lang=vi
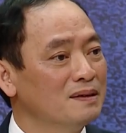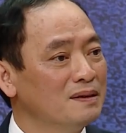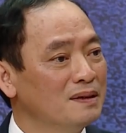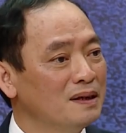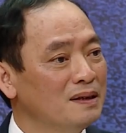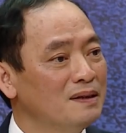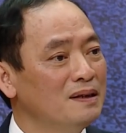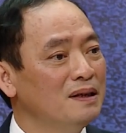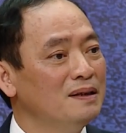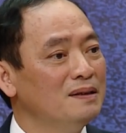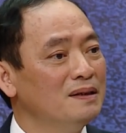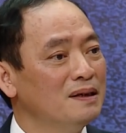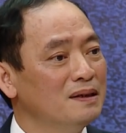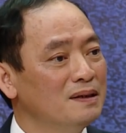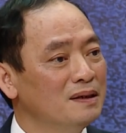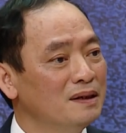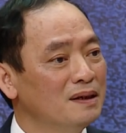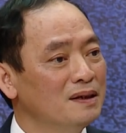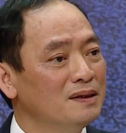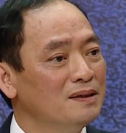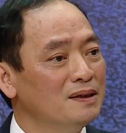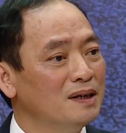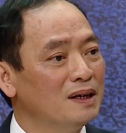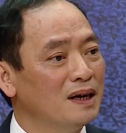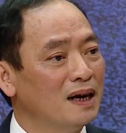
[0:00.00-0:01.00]
tiên tiến trên
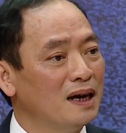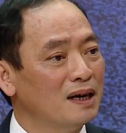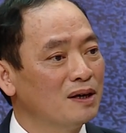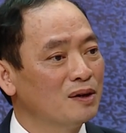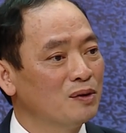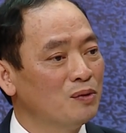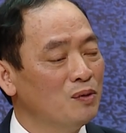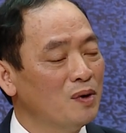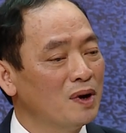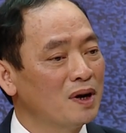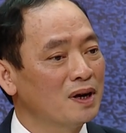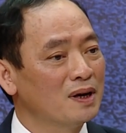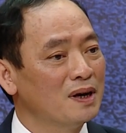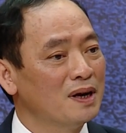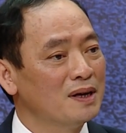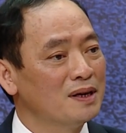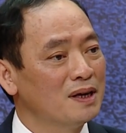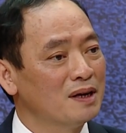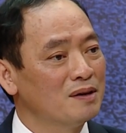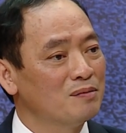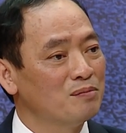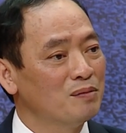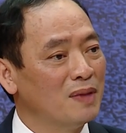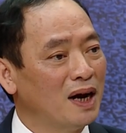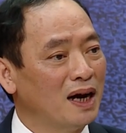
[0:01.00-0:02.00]
giới như Hàn Quốc là
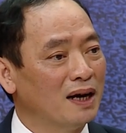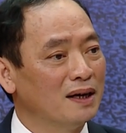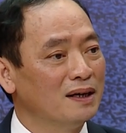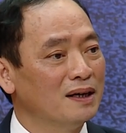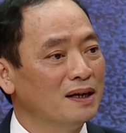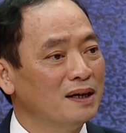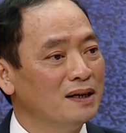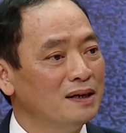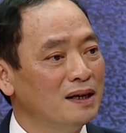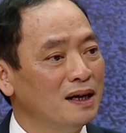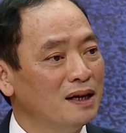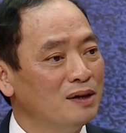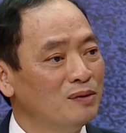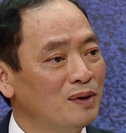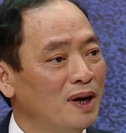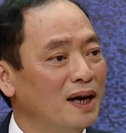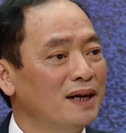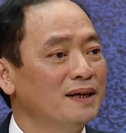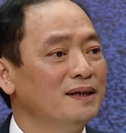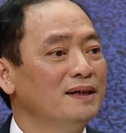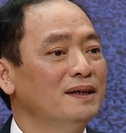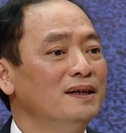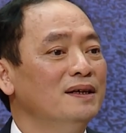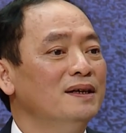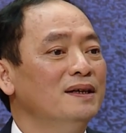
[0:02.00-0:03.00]
Nhật Bản này Đài
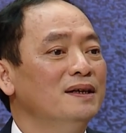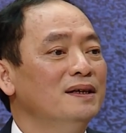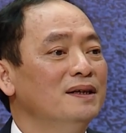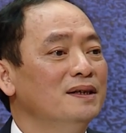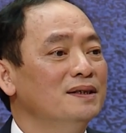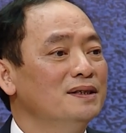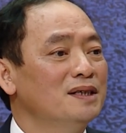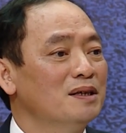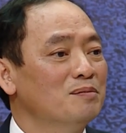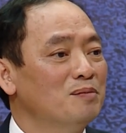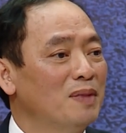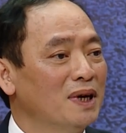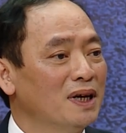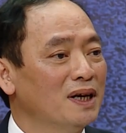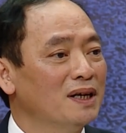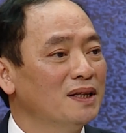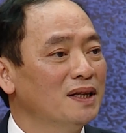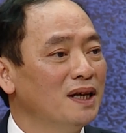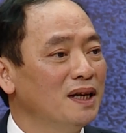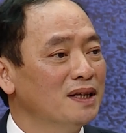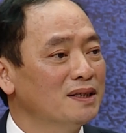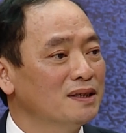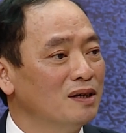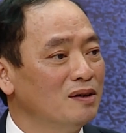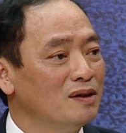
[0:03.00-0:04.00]
Loan trước mắt là
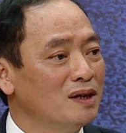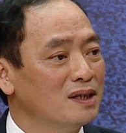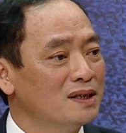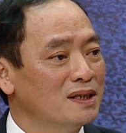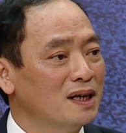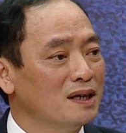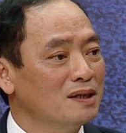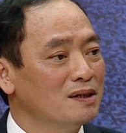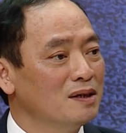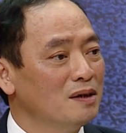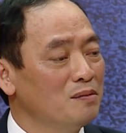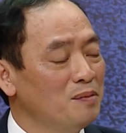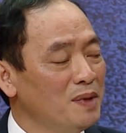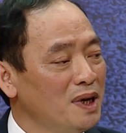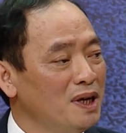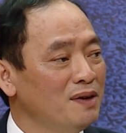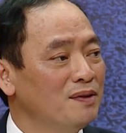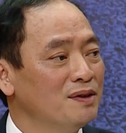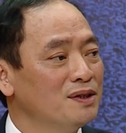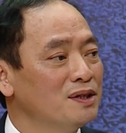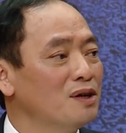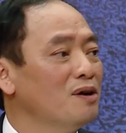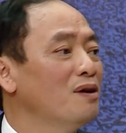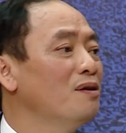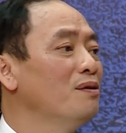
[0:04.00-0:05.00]
thế sau là sang theo Mỹ
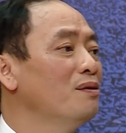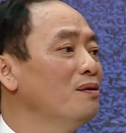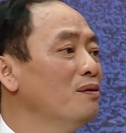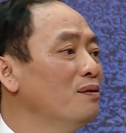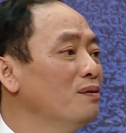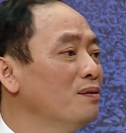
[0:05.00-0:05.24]
và châu